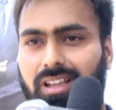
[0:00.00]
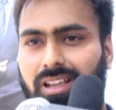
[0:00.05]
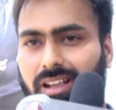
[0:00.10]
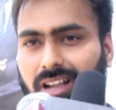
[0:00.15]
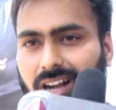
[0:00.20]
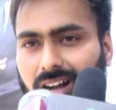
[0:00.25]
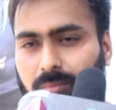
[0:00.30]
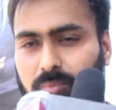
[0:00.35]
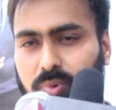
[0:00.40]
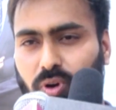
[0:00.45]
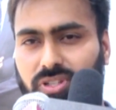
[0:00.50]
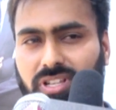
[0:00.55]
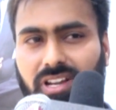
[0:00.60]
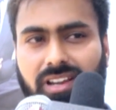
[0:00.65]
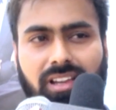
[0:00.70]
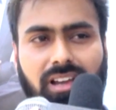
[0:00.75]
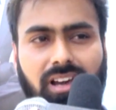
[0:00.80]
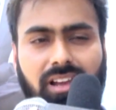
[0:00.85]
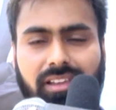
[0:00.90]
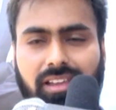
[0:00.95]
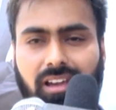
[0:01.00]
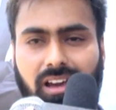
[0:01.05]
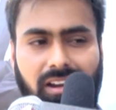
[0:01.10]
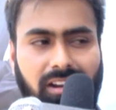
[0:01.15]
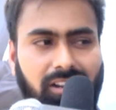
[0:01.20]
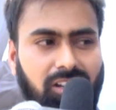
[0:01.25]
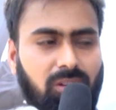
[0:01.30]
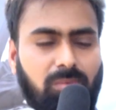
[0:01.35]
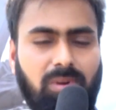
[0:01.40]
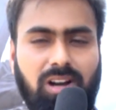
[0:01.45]
ఇంకా పోసాని గారి
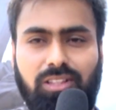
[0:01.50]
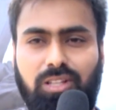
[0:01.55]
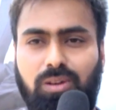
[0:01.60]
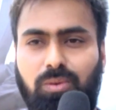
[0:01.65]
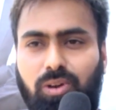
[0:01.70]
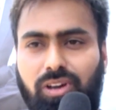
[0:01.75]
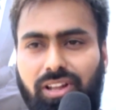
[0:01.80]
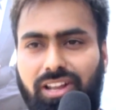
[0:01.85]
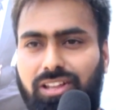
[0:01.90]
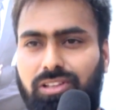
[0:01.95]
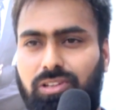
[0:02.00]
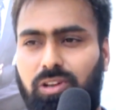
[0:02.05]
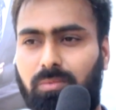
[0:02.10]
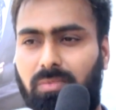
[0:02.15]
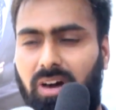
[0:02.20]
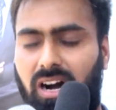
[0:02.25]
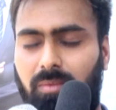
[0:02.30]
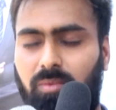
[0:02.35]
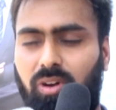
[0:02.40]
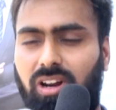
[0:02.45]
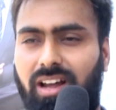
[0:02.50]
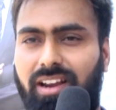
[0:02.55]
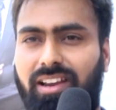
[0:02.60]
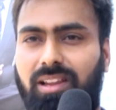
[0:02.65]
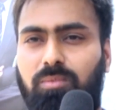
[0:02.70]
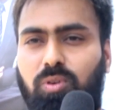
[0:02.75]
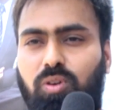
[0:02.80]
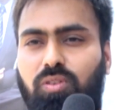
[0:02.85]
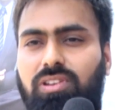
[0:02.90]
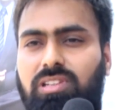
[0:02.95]
క్యారెక్టర్ మాత్రం ఒక రేంజ్లో మామూలుగా
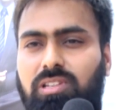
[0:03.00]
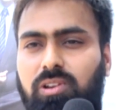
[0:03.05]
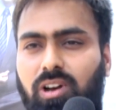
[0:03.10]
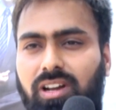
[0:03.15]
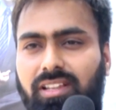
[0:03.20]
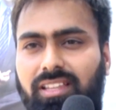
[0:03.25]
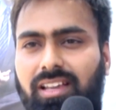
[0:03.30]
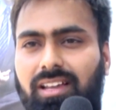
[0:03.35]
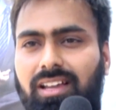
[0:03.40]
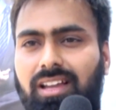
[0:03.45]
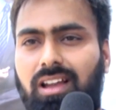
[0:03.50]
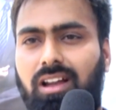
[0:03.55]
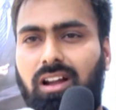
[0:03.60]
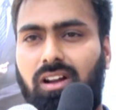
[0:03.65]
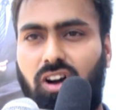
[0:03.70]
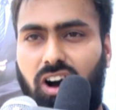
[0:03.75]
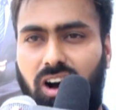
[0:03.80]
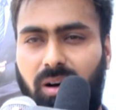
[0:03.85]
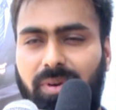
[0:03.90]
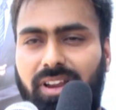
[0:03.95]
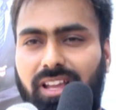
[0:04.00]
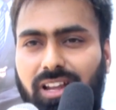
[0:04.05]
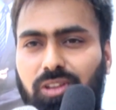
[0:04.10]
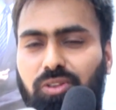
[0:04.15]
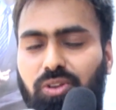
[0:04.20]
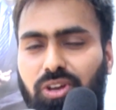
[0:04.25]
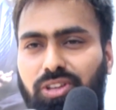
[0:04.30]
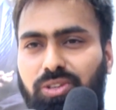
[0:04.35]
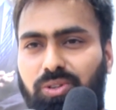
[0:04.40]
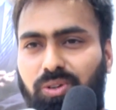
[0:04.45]
అన్ని మూవీస్లో అయితే కామెడీగా
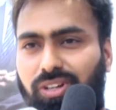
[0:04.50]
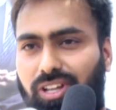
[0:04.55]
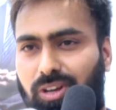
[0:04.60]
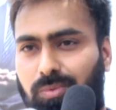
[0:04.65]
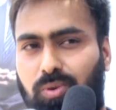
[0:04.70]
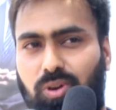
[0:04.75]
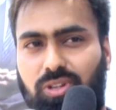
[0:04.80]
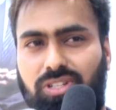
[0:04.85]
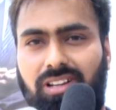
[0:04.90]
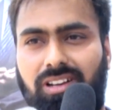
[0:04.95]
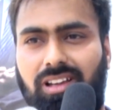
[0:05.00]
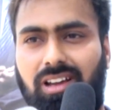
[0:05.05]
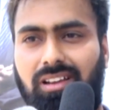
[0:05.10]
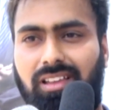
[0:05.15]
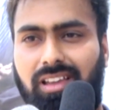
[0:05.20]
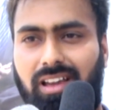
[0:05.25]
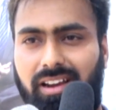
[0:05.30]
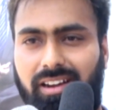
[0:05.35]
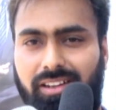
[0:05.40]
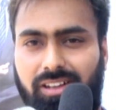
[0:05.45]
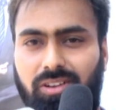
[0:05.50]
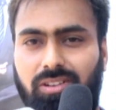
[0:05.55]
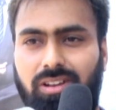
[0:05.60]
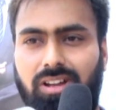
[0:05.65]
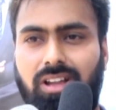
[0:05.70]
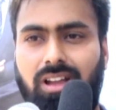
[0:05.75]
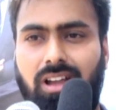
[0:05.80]
చూపిస్తుంటారు పోసాని గారి క్యారెక్టర్